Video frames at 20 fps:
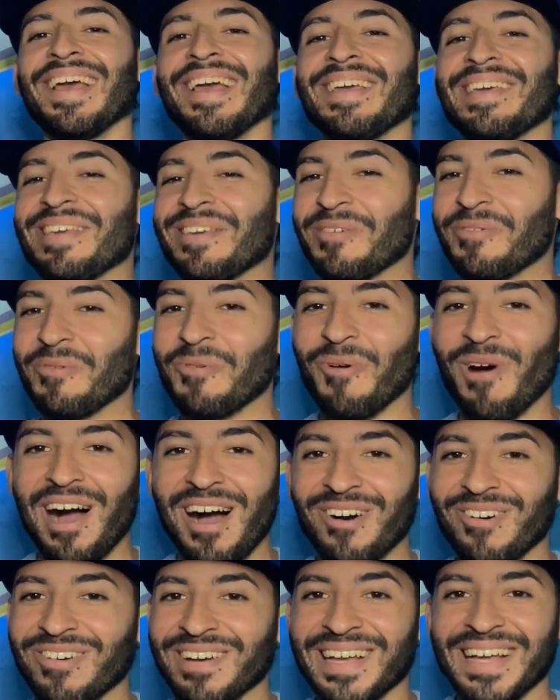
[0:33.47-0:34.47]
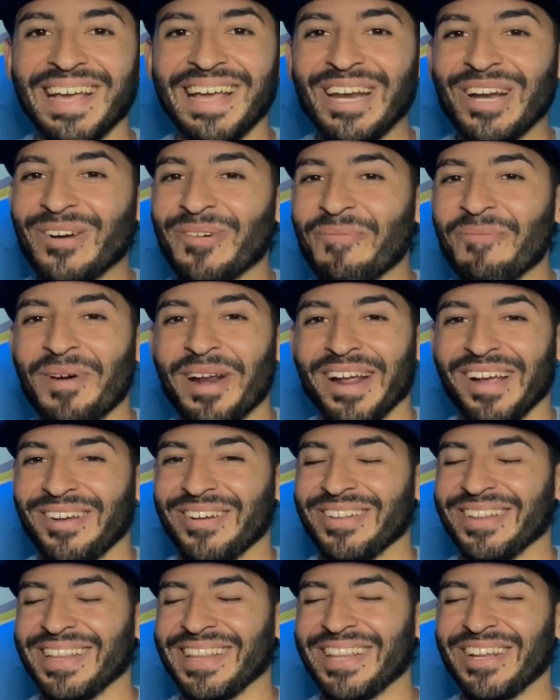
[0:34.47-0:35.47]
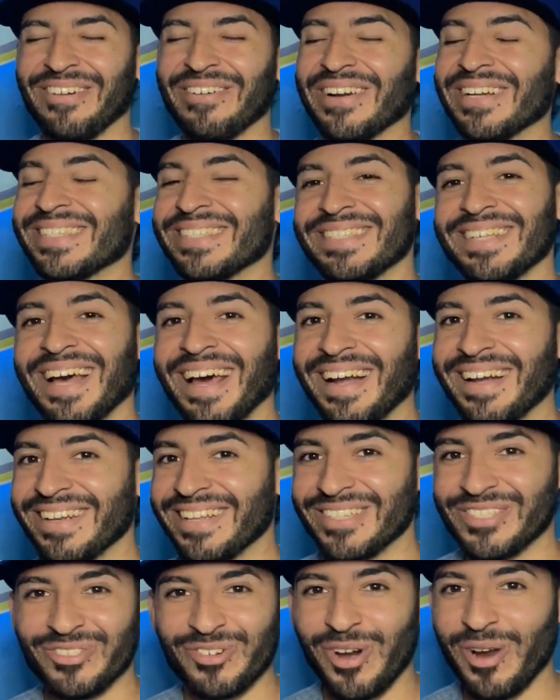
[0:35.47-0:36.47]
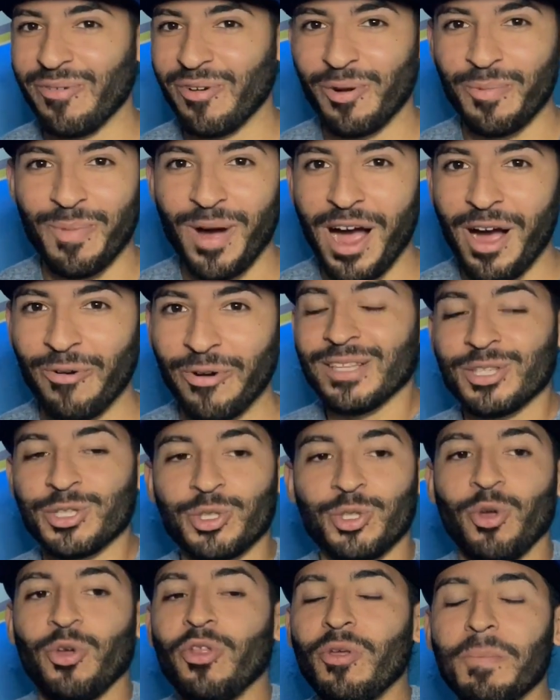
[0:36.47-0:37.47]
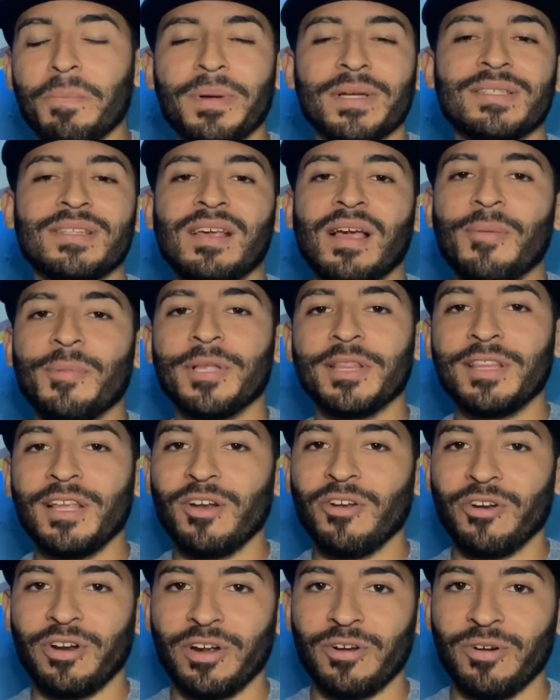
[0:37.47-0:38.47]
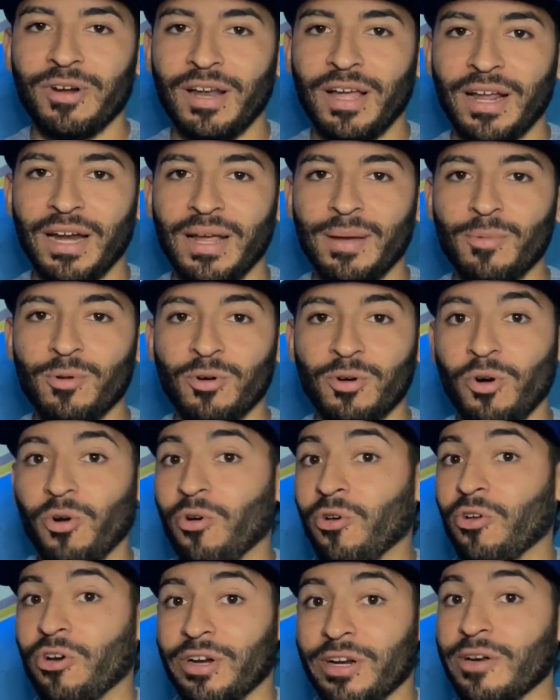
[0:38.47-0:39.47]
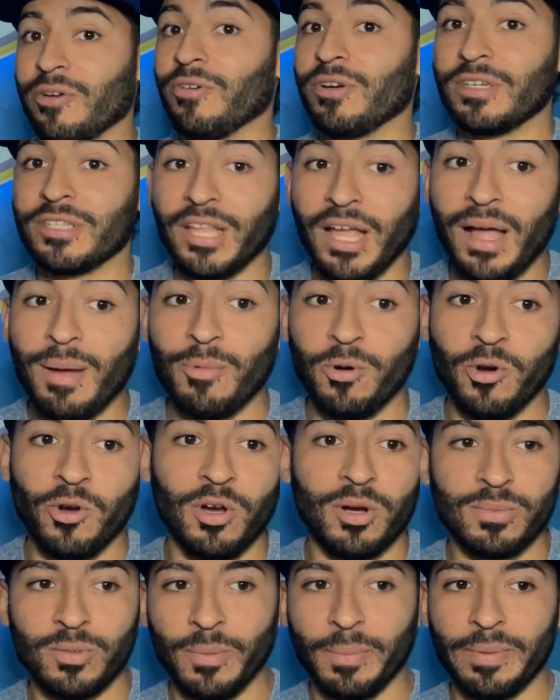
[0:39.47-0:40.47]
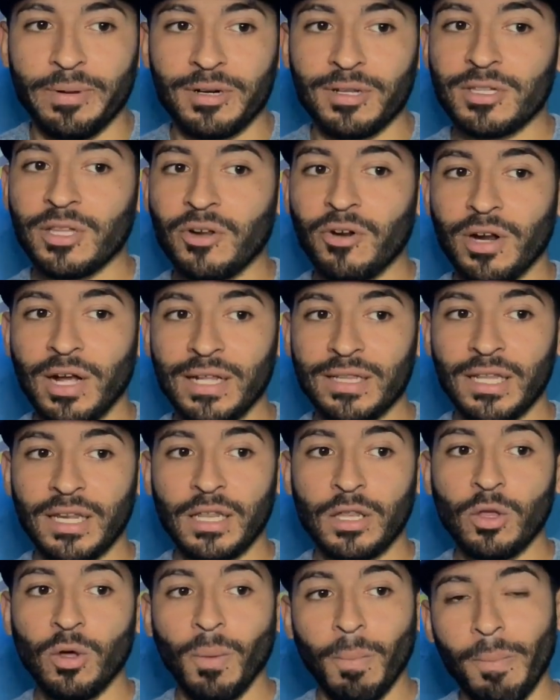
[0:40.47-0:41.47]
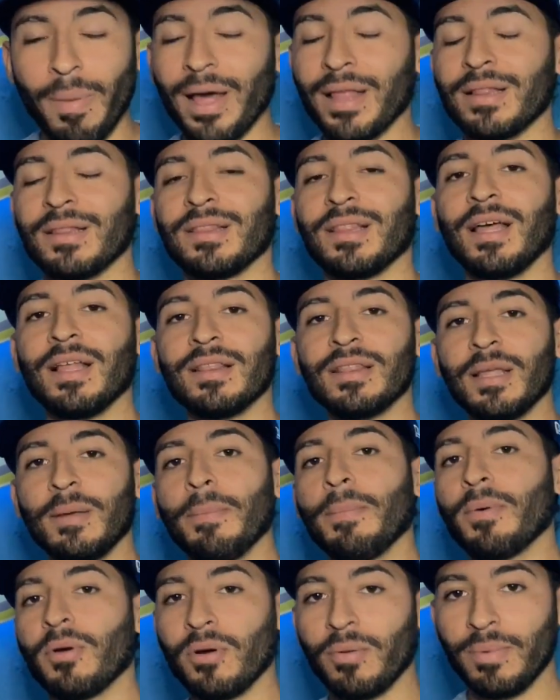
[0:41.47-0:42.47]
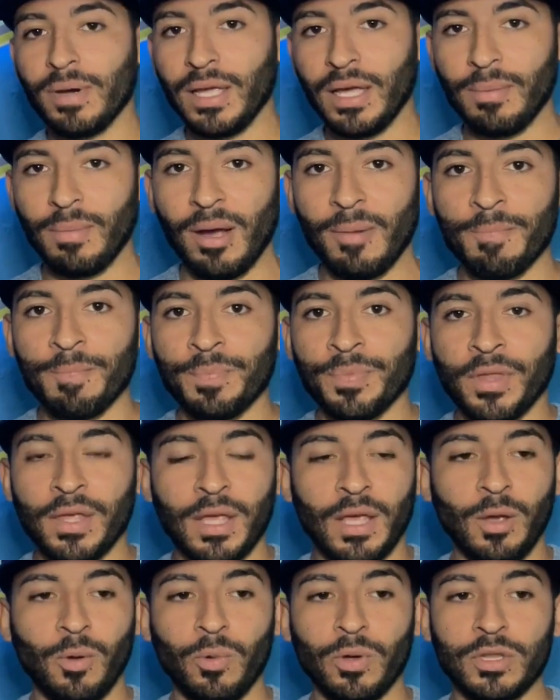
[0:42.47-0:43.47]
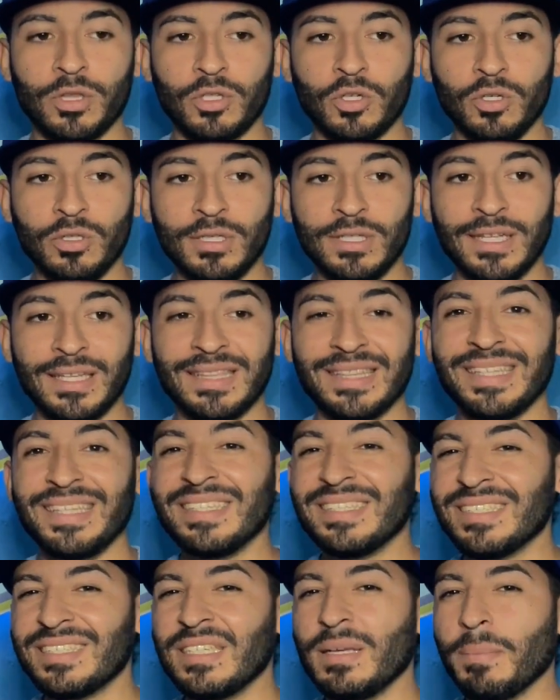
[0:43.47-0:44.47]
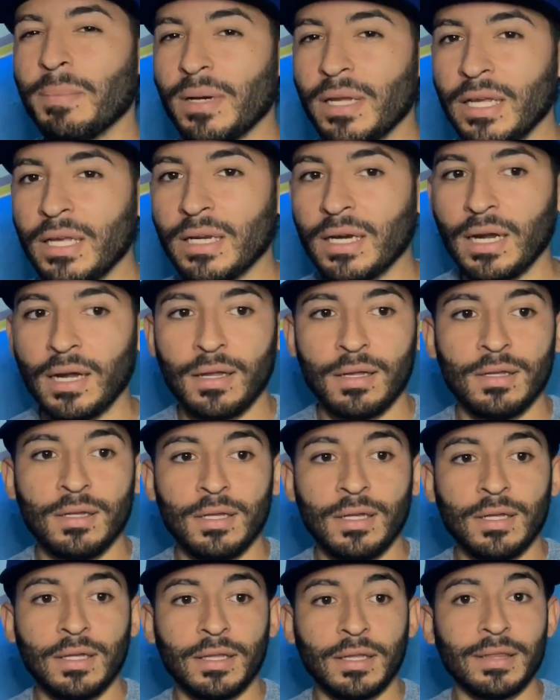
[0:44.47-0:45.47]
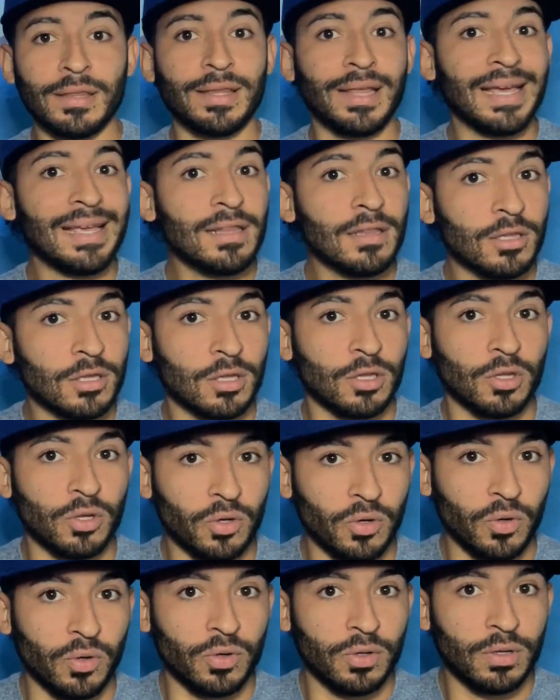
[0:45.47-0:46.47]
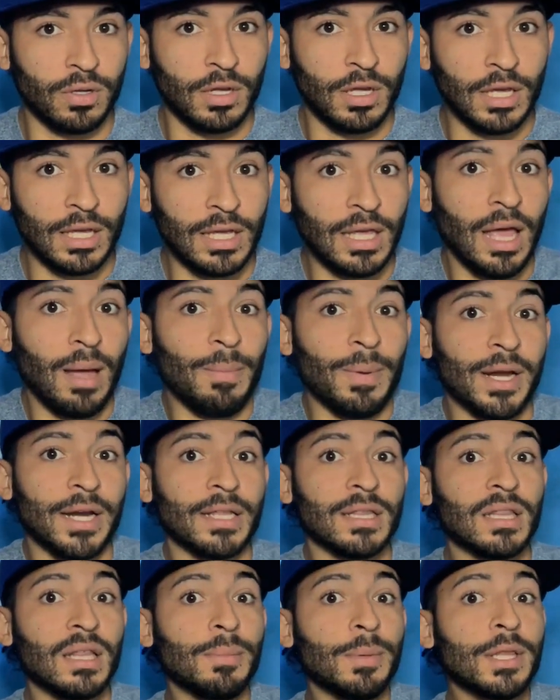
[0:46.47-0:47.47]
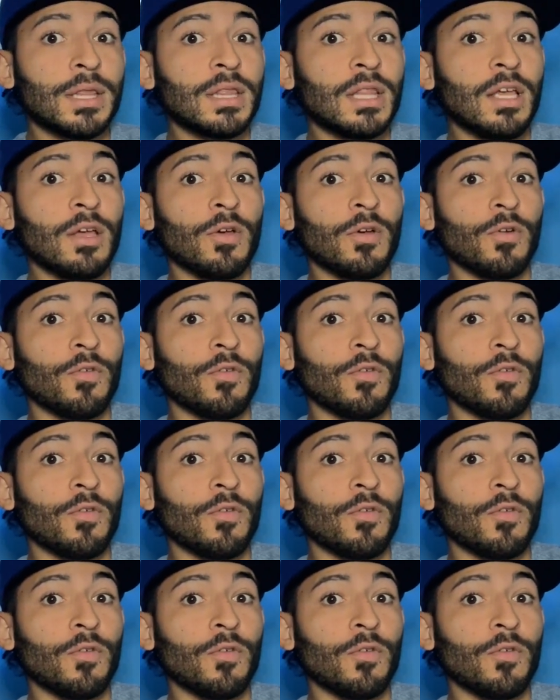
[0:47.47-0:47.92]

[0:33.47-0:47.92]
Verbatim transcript: y wow, qué nombre controversial el de Trevor Bauer. Todos básicamente lo recordaremos o lo recordamos como un pelotero que ha tenido bastantes problemas en cuestión de disciplina dentro y aparentemente